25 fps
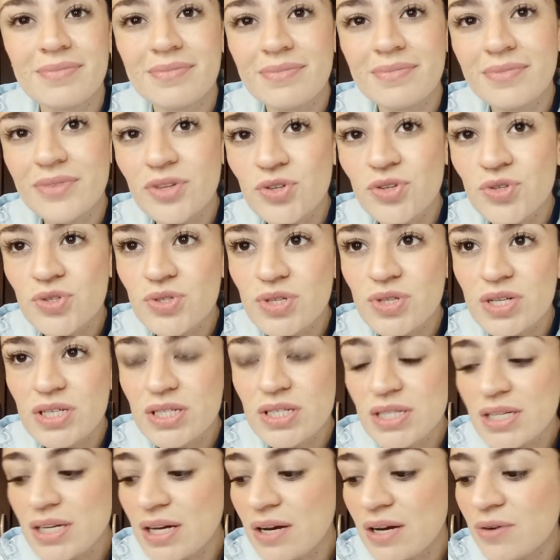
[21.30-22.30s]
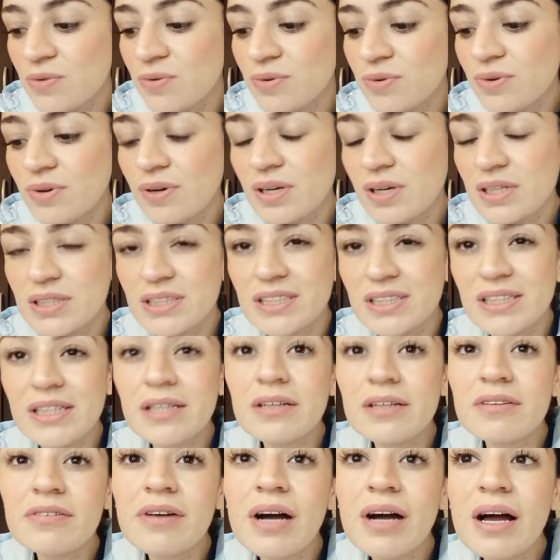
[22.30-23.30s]
No sé si alguno les
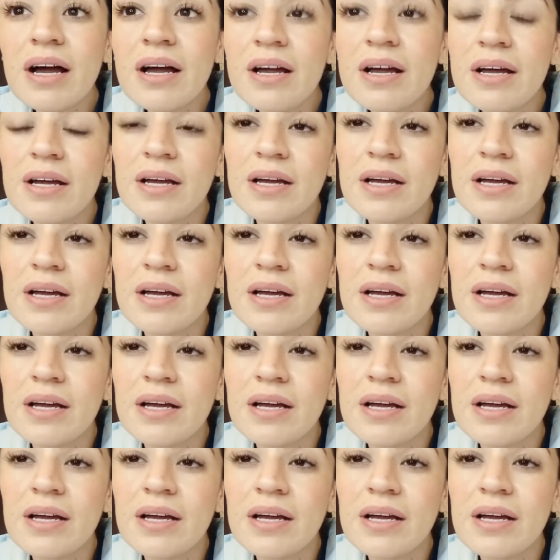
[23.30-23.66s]
sirva.